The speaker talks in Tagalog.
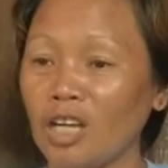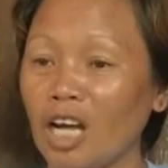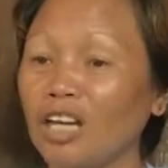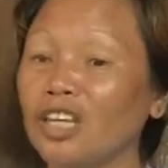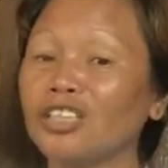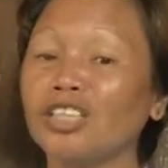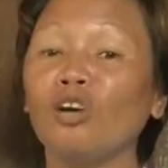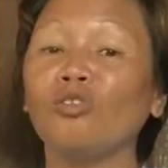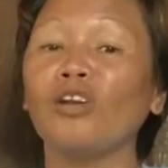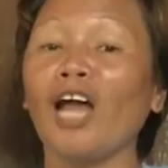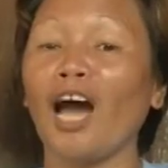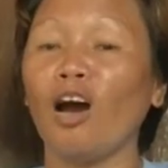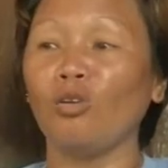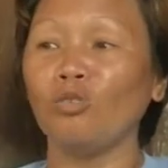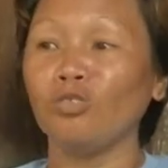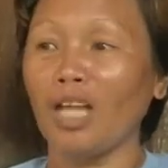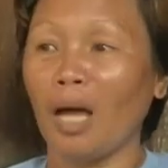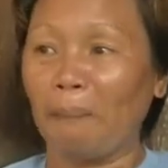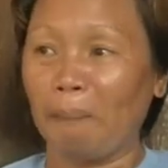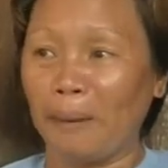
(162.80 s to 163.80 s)
Siya gidyaw
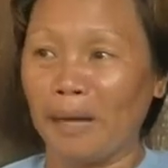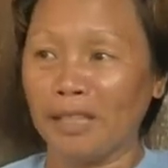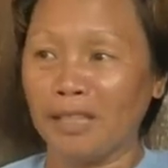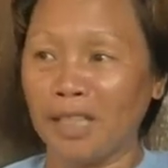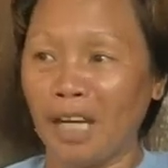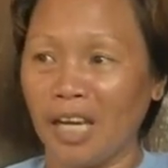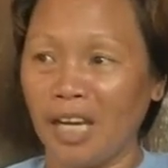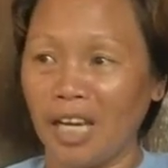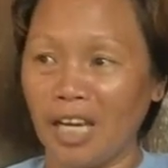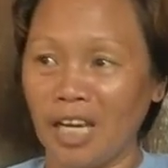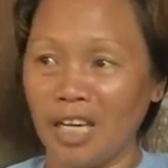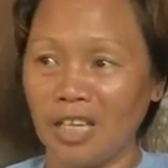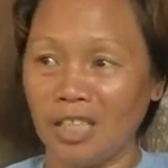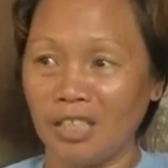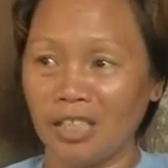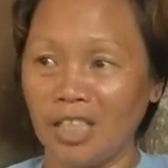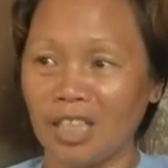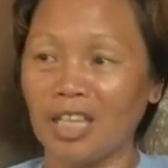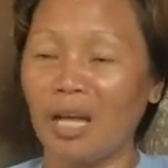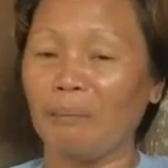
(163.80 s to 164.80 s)
naon dapat siya eh.
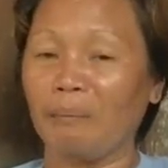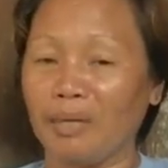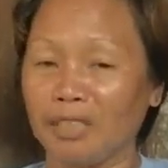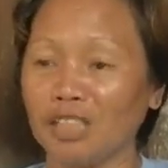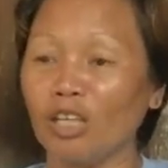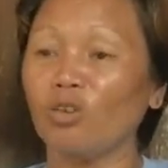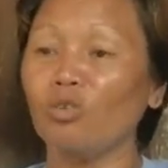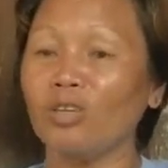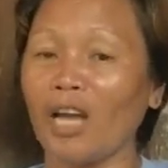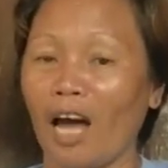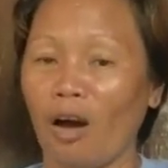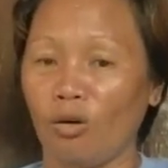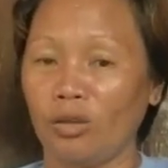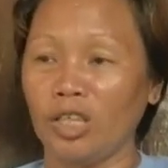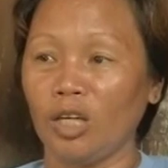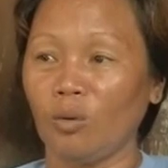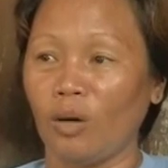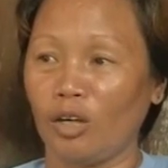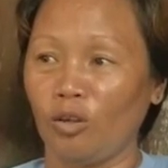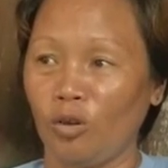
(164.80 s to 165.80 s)
Siya dapat yung
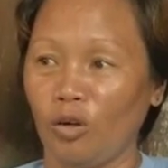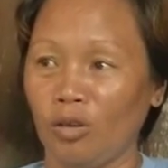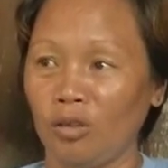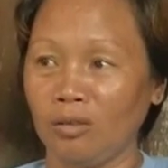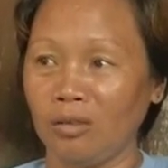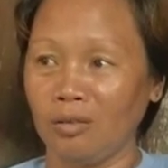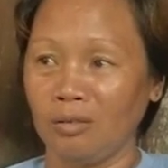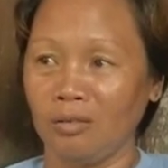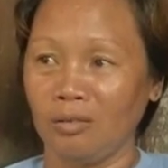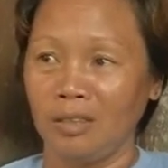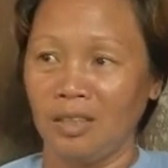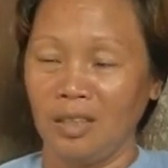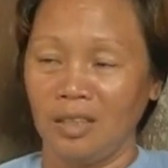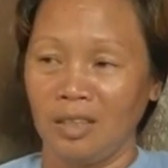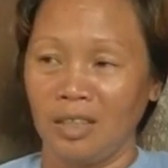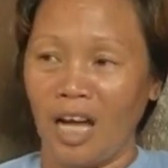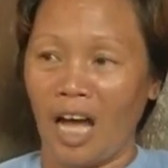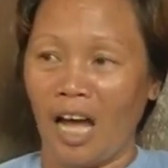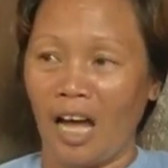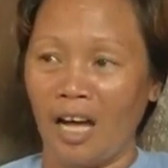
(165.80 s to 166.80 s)
unaon ni Kwanon
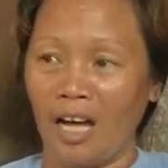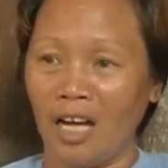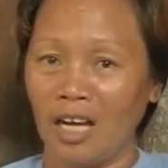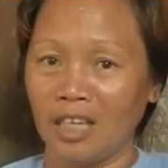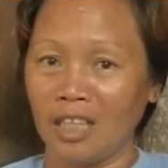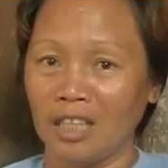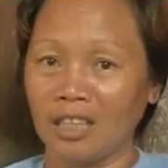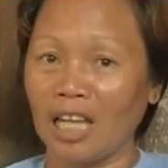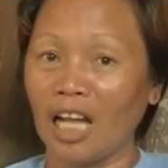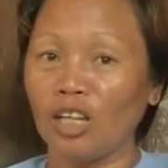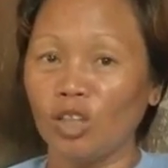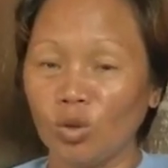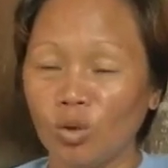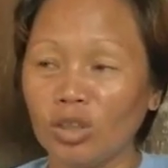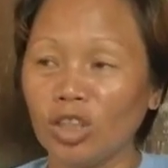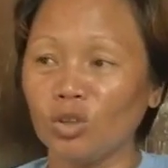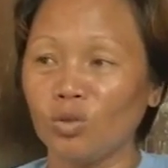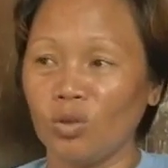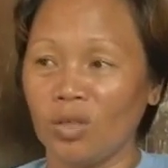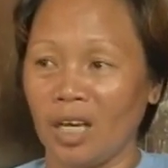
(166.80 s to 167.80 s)
nga
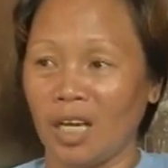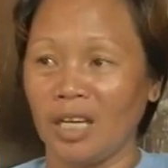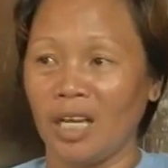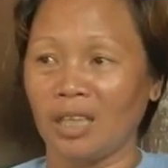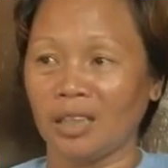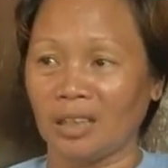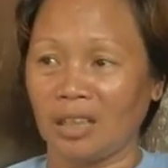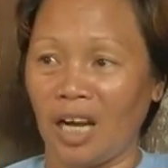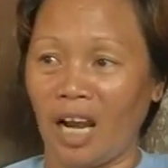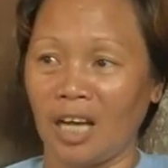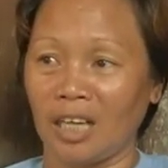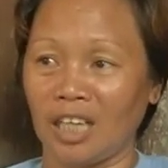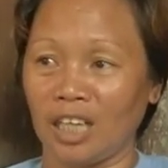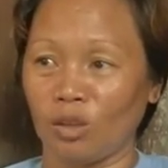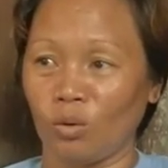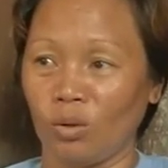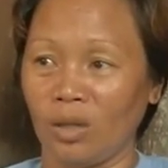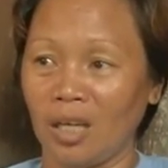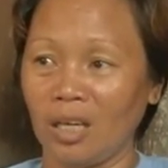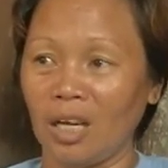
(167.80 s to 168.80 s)
gitandog ito yang truck
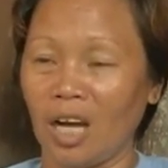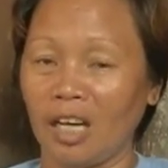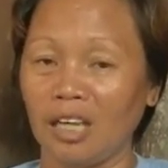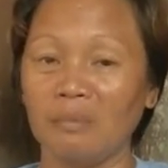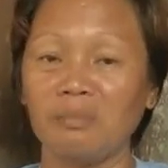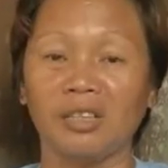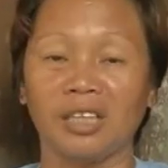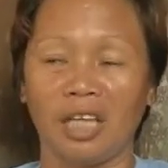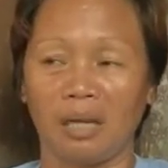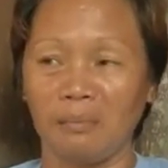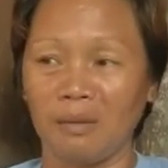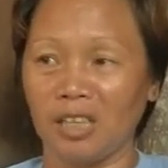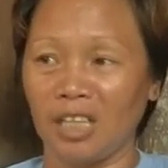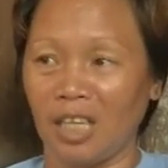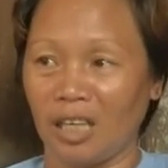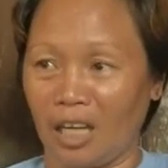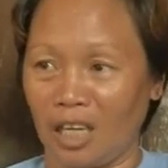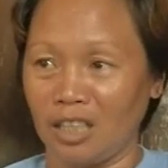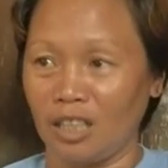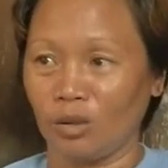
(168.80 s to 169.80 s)
yato yang nga gimitir
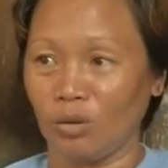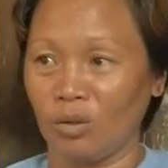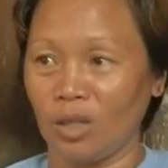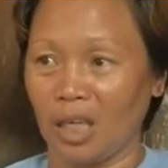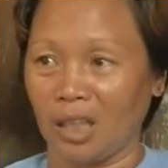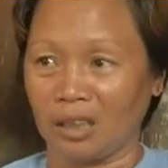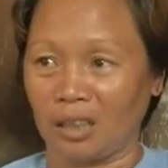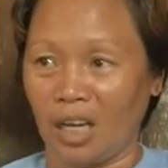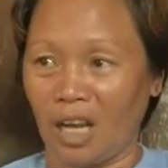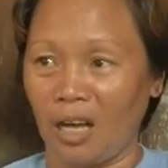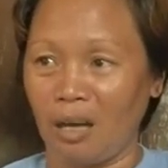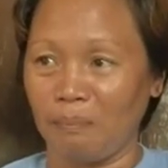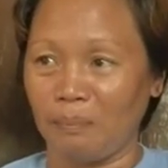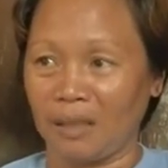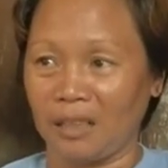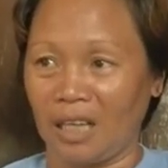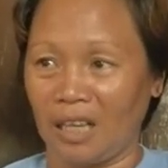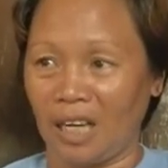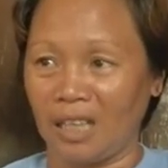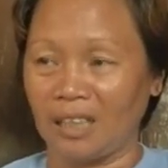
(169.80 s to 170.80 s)
mitermitiran niya to yang truck
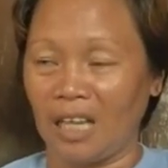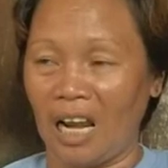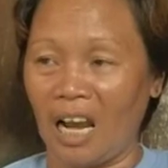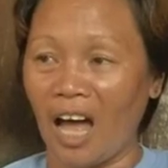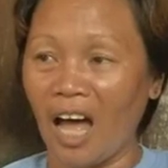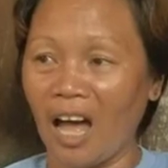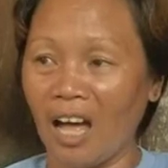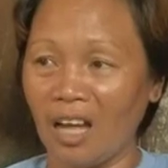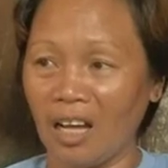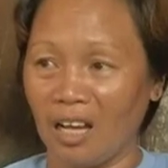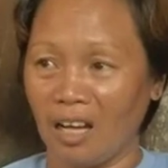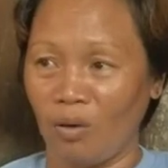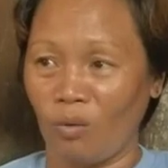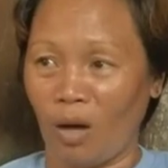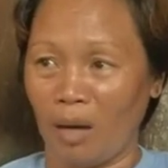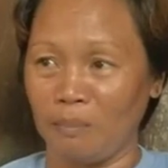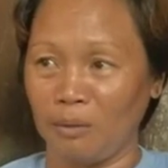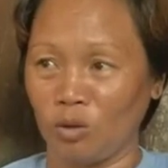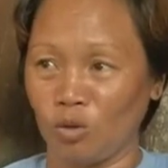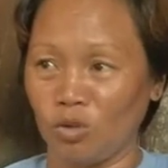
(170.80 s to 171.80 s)
kapag kadala nga
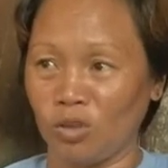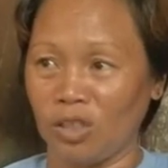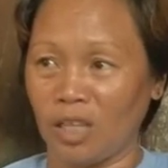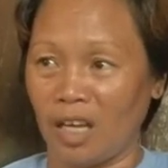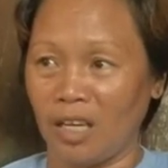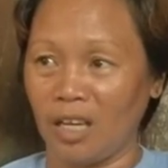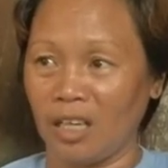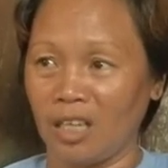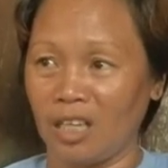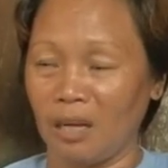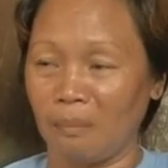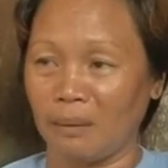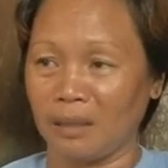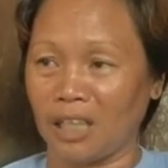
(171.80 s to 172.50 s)
way mato siya yang